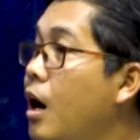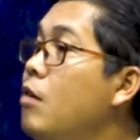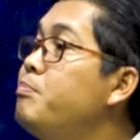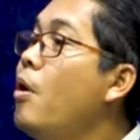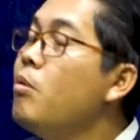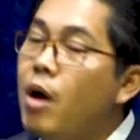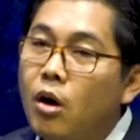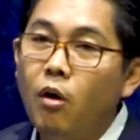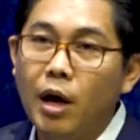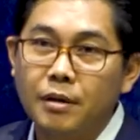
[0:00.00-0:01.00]
âu bốc bọc
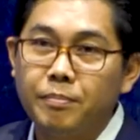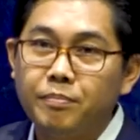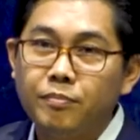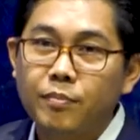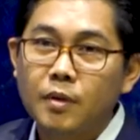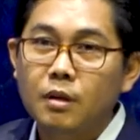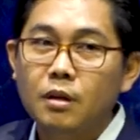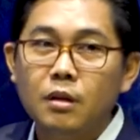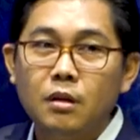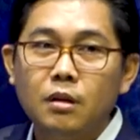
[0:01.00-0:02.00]
quạt
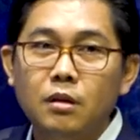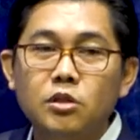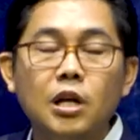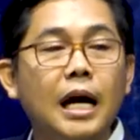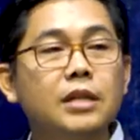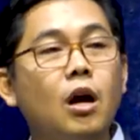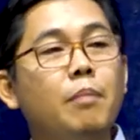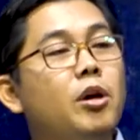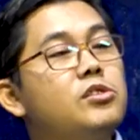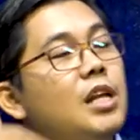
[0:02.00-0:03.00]
slide
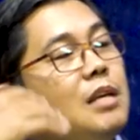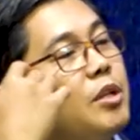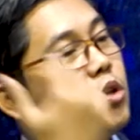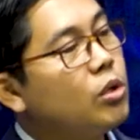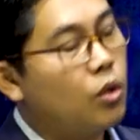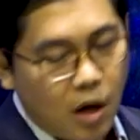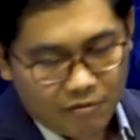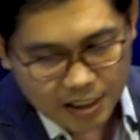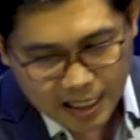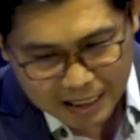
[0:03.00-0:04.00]
top đòi đây bần tô tập quạt
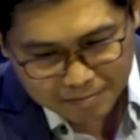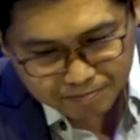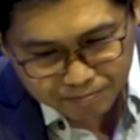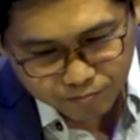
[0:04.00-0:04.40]
vinh thám